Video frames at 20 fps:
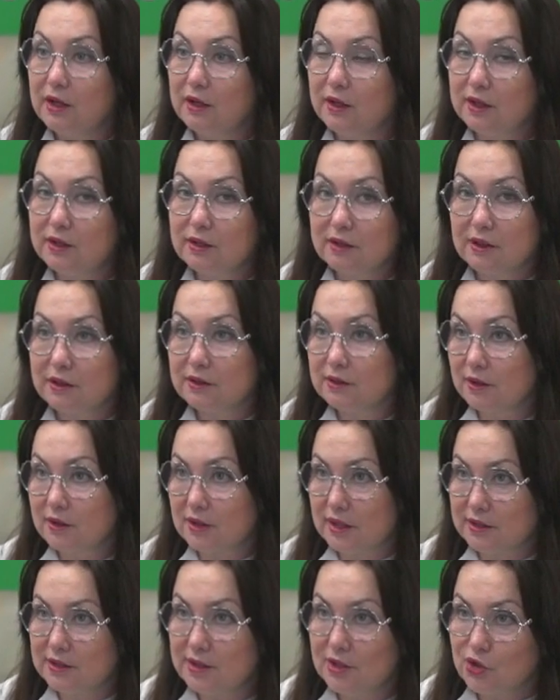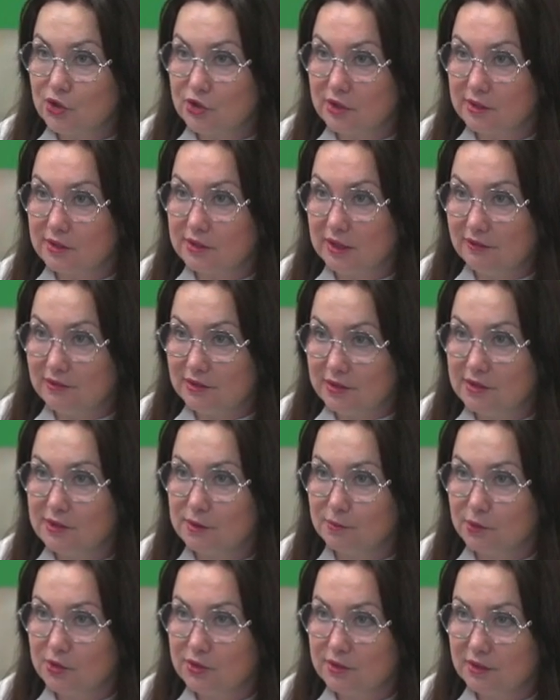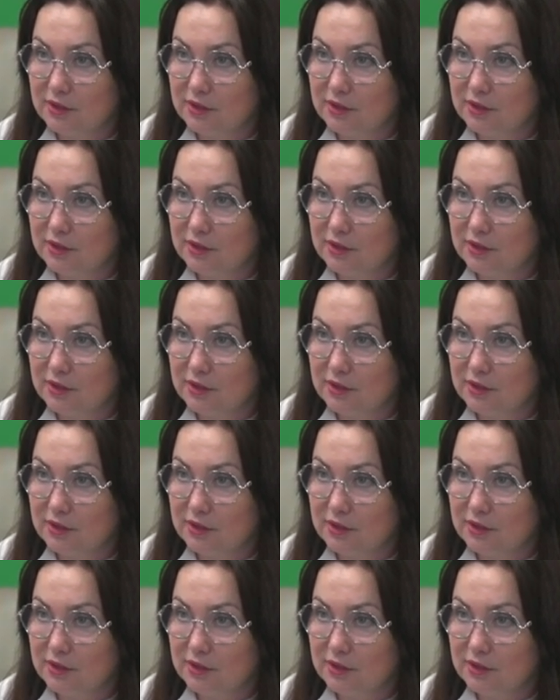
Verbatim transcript: Это как наркотическая зависимость.